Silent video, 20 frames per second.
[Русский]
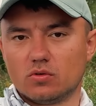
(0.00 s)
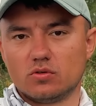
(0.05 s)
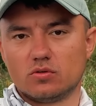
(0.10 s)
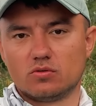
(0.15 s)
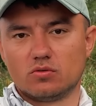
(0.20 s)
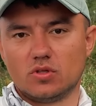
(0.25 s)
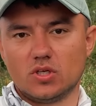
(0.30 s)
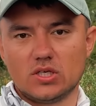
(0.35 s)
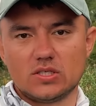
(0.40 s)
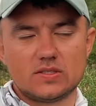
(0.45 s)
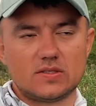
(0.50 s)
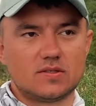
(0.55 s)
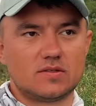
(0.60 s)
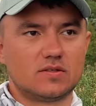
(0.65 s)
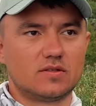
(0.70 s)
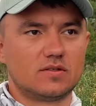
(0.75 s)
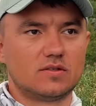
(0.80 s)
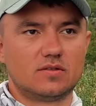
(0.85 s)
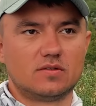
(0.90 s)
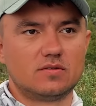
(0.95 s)
То есть у
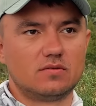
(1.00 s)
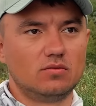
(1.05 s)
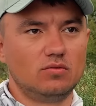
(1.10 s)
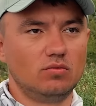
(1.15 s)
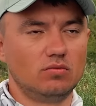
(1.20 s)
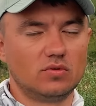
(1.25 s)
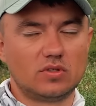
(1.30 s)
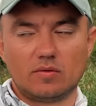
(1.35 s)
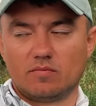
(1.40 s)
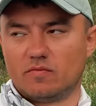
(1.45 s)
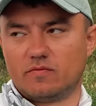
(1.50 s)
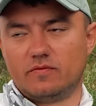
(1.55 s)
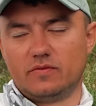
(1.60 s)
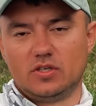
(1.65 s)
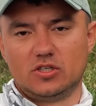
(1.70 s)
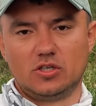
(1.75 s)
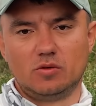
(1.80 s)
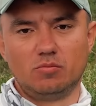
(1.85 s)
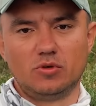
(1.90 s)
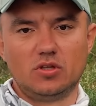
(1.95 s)
нас ну, там, в
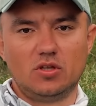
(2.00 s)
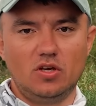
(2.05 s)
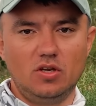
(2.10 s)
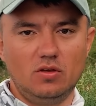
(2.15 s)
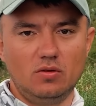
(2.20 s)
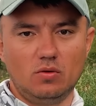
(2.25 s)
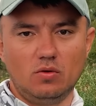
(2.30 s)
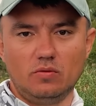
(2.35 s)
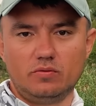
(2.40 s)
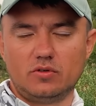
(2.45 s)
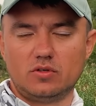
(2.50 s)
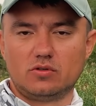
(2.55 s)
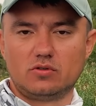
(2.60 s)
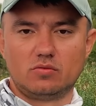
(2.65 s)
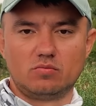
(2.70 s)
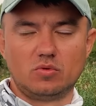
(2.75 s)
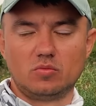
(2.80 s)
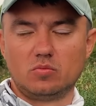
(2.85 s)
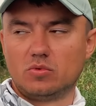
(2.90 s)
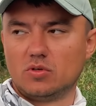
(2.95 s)
режиме тренировки,
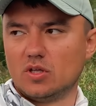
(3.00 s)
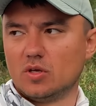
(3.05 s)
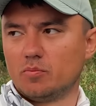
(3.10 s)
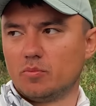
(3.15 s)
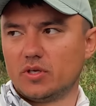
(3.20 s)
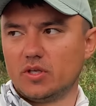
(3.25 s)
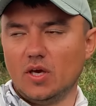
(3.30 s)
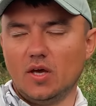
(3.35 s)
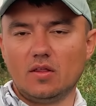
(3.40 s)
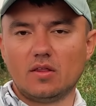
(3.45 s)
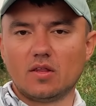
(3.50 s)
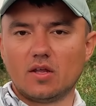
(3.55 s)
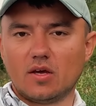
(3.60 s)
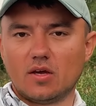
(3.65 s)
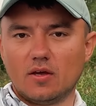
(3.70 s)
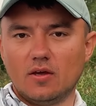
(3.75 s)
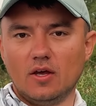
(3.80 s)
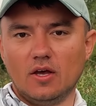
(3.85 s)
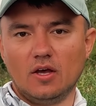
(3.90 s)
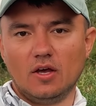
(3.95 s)
чтобы было
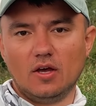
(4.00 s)
понятно,